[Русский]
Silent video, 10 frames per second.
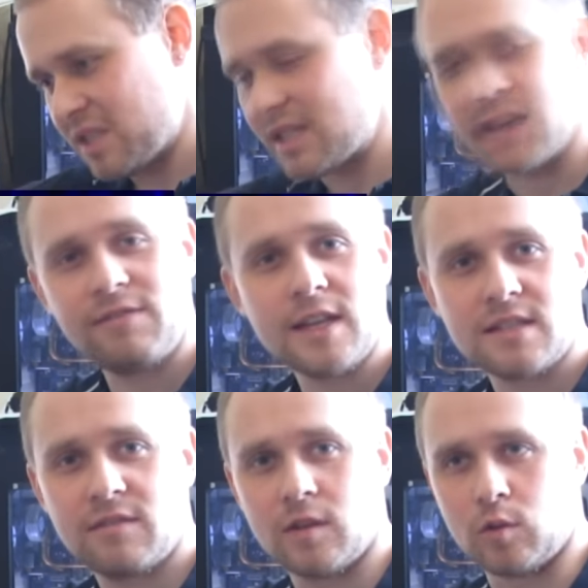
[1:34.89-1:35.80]

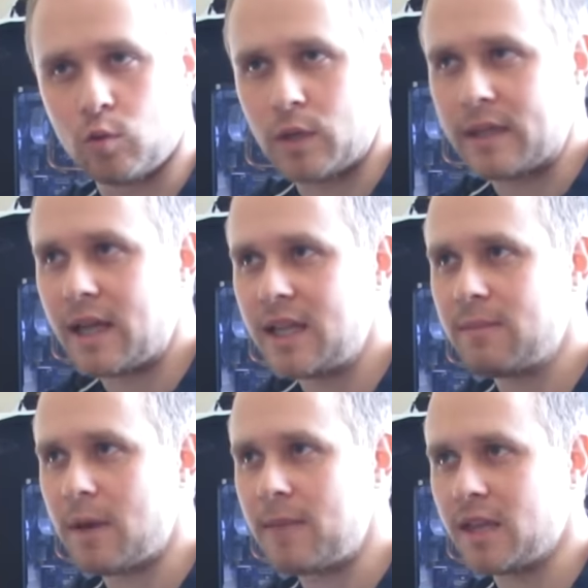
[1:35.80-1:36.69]
Соответственно, ну, на
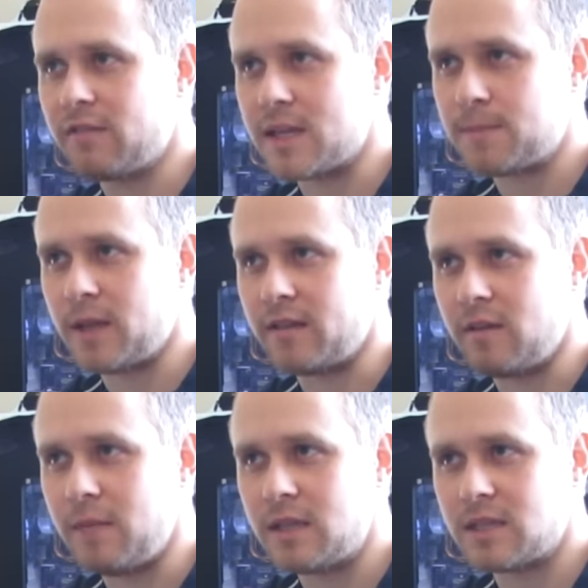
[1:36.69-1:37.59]
данный момент, два с
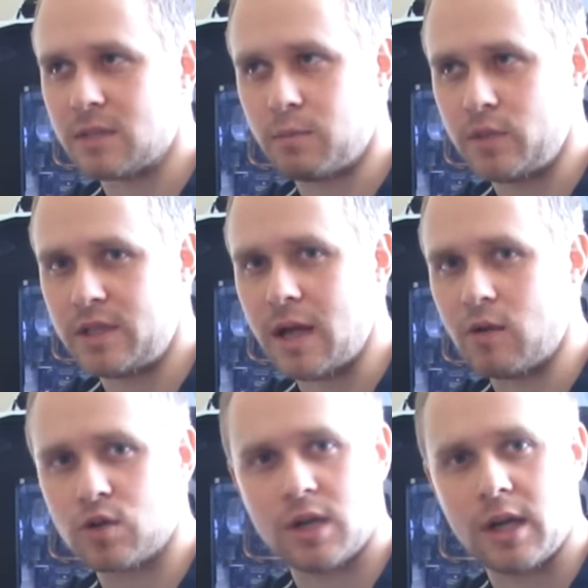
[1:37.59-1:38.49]
половиной месяца
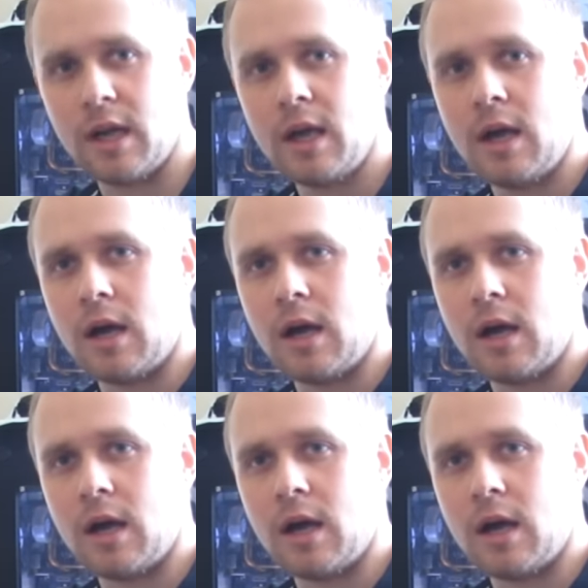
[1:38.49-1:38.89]
спустя, уже